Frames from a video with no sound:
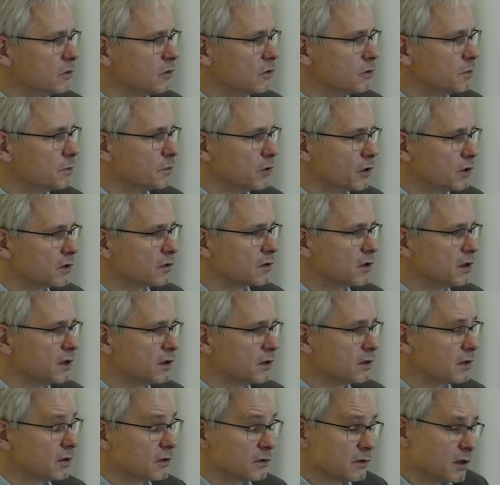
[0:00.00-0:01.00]
Und
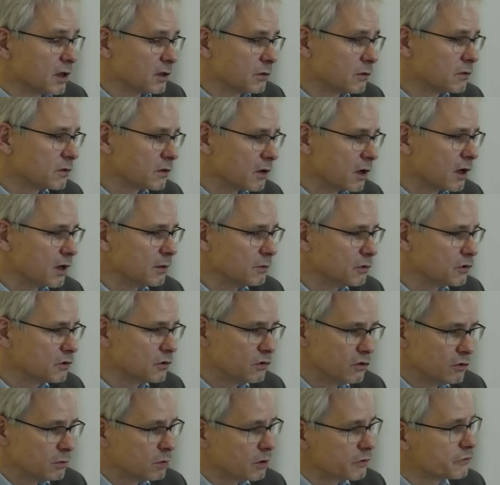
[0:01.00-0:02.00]
plötzlich, es hat uns ja auch ein
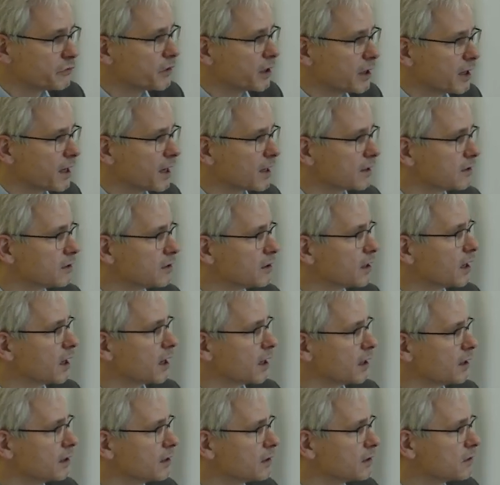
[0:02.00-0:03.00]
bisschen überfallartig
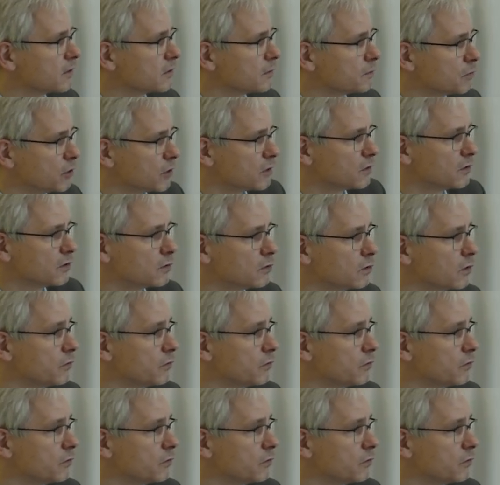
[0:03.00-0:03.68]
ereilt, plötzlich ja,